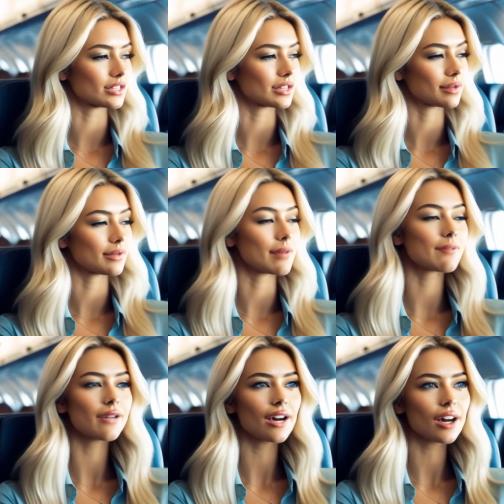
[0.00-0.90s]
Às
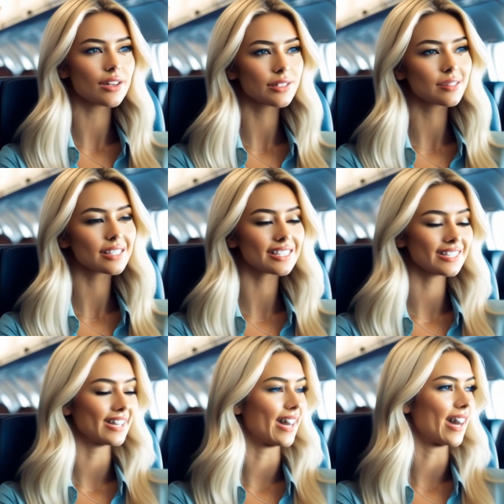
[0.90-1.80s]
vezes enfrentamos
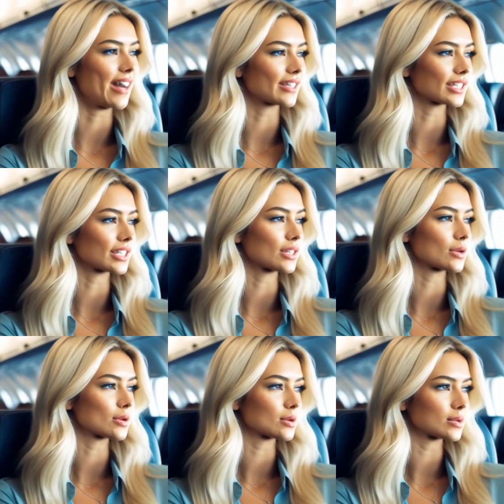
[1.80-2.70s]
obstáculos e
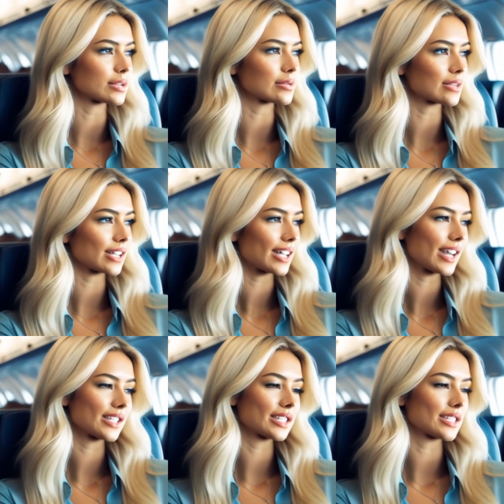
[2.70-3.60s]
dificuldades que
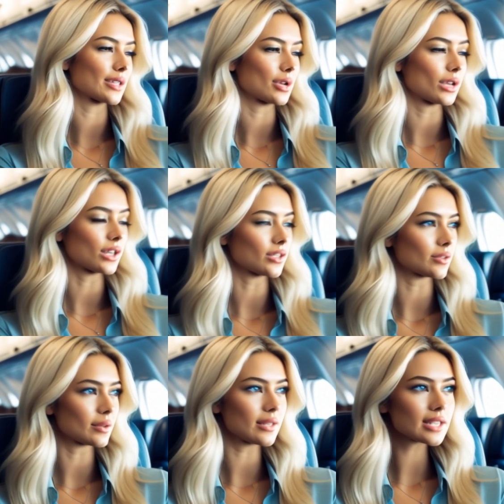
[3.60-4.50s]
parecem
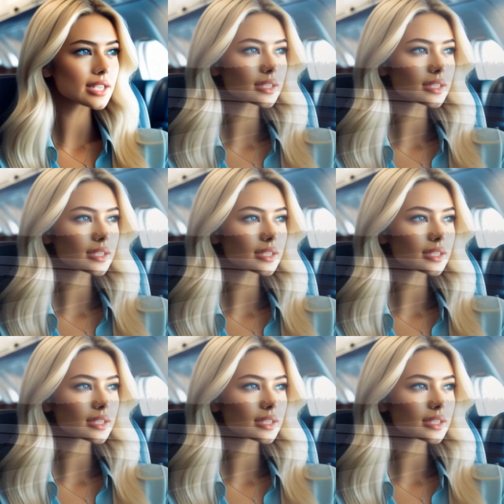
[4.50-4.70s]
intransponíveis,